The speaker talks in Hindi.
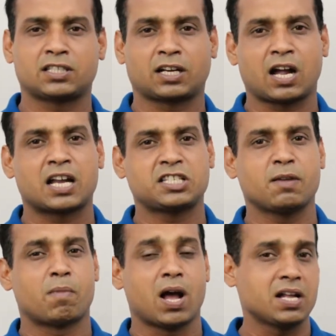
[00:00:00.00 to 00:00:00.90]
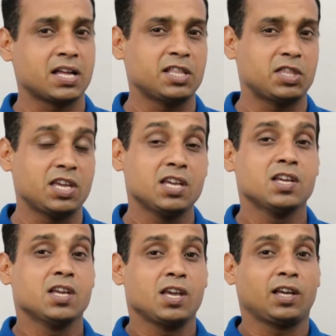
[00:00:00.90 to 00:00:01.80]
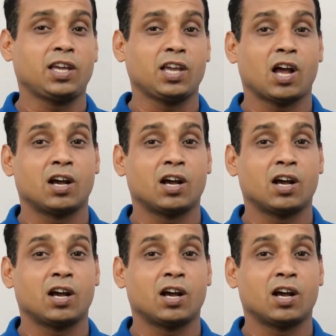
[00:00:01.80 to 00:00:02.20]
सरकार से मांग करी थी कि